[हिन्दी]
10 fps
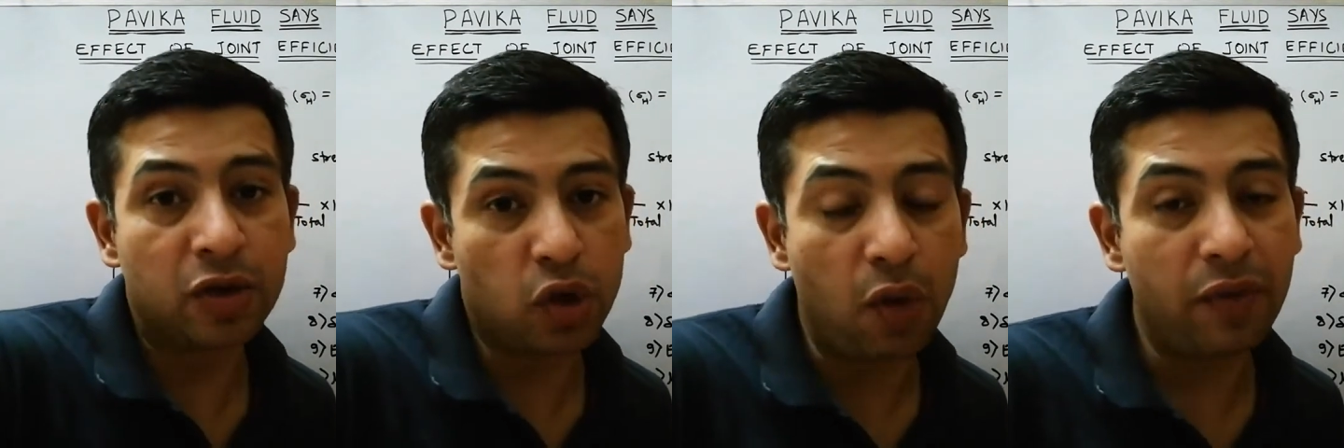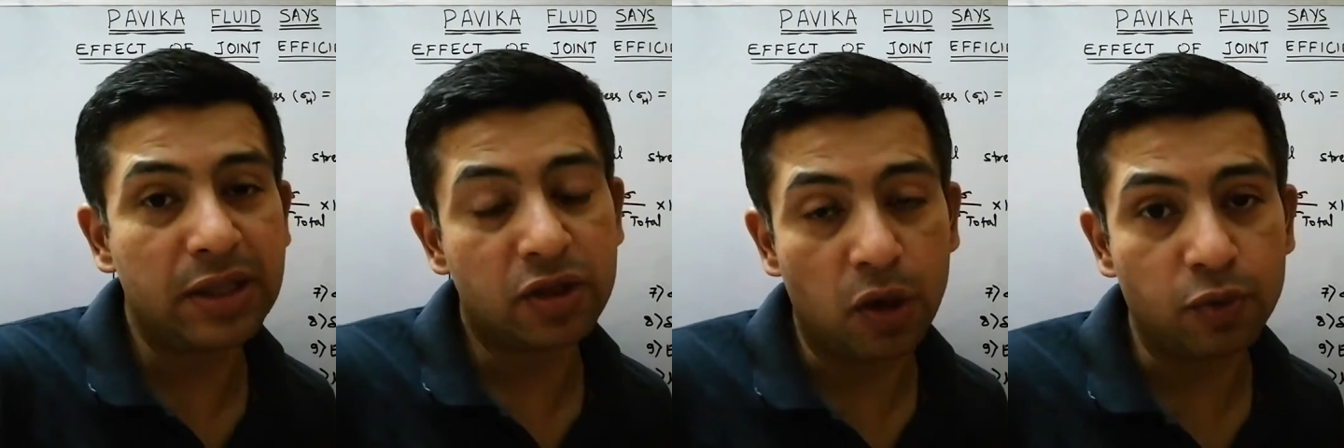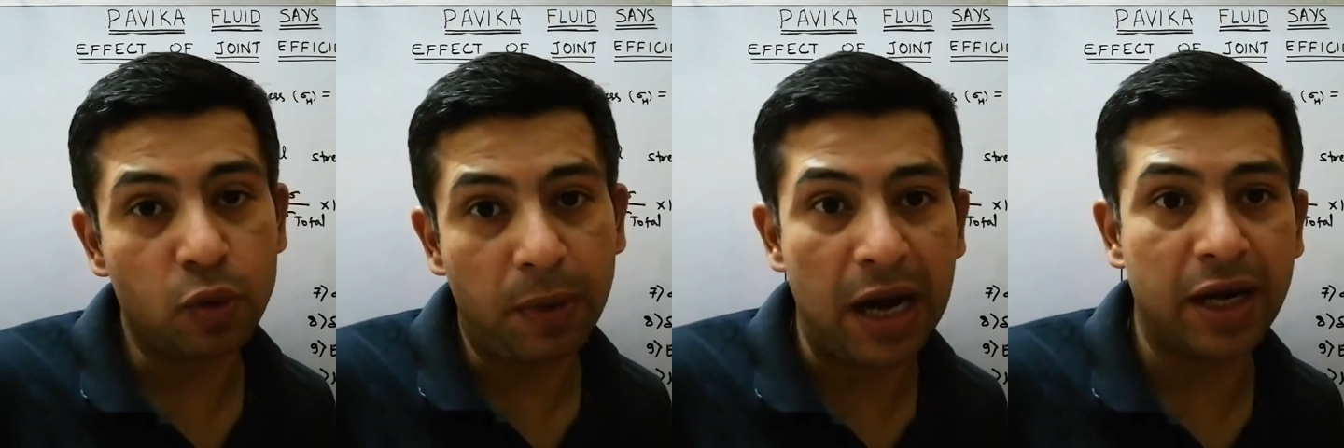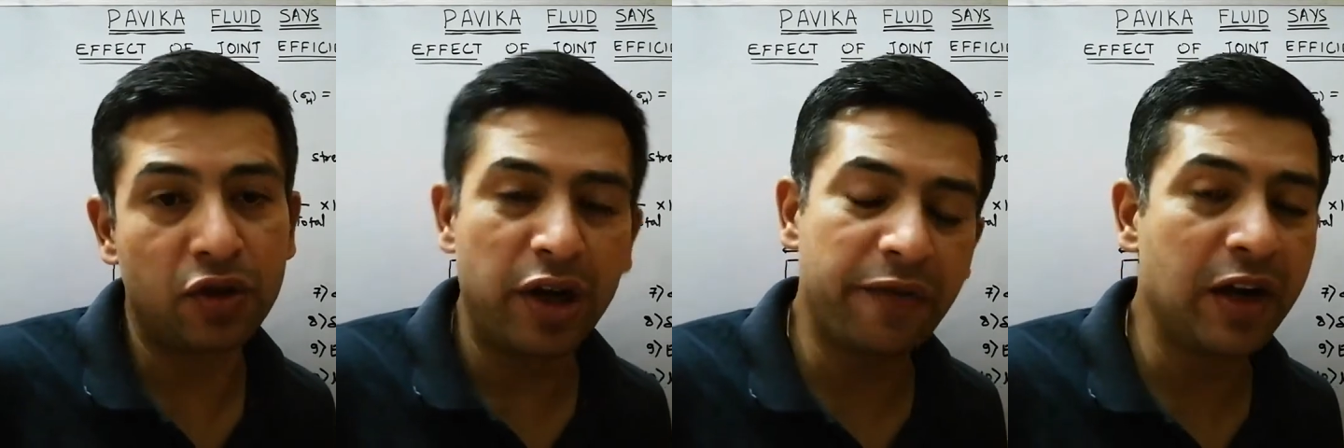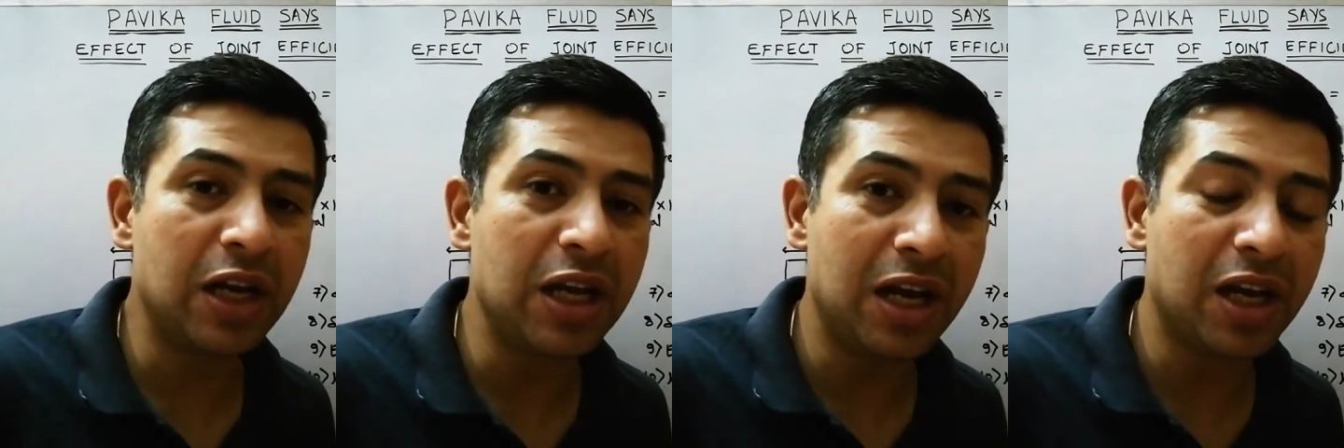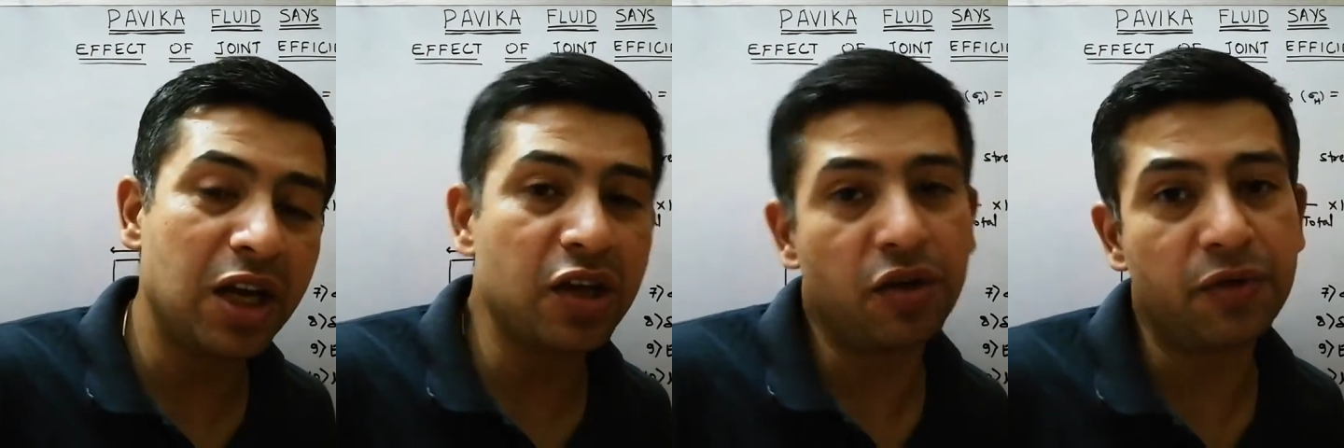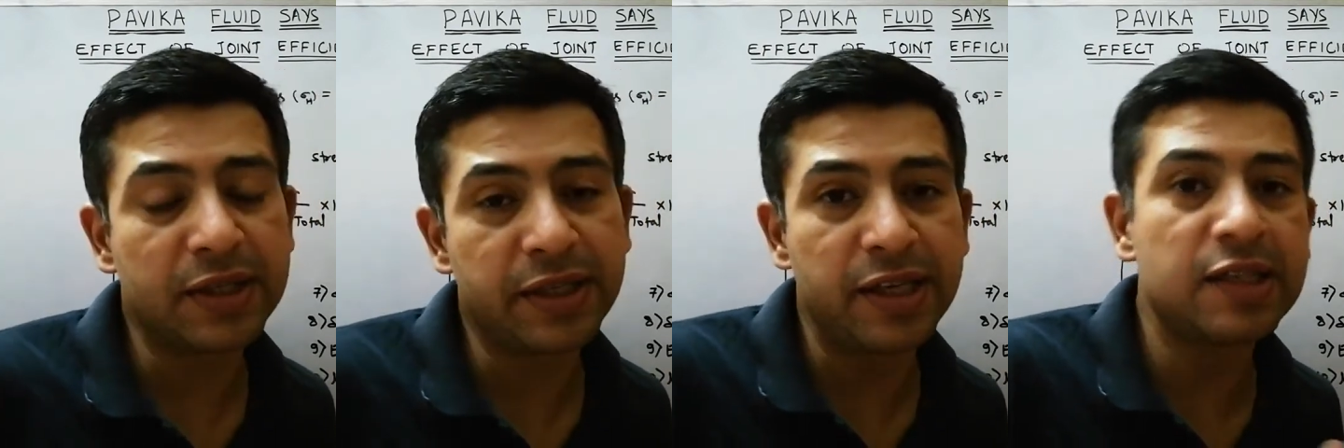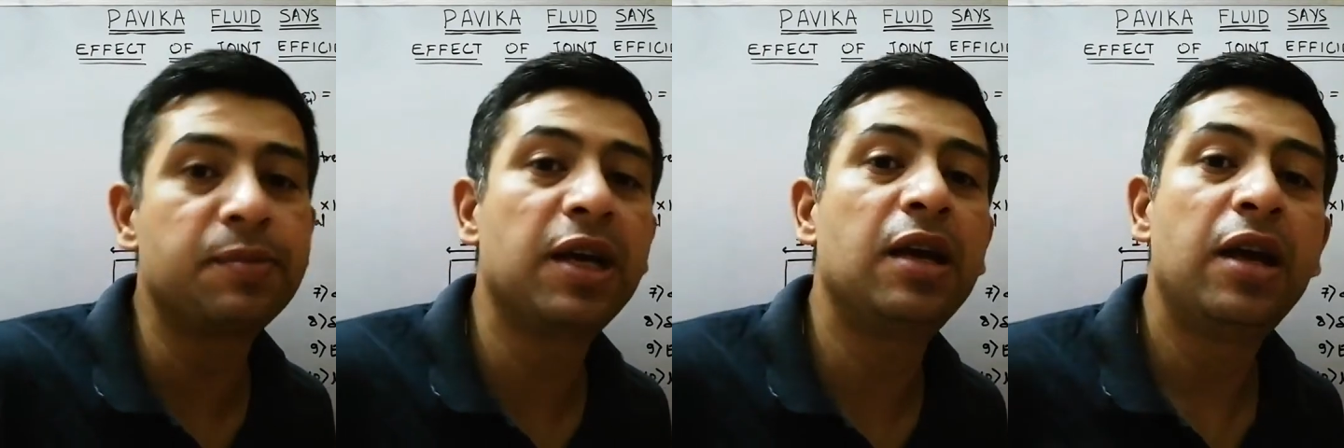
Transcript: सॉम वन सॉम टू पार्ट है तो डेफिनेटली अलग अलग यूनिवर्सिटीज में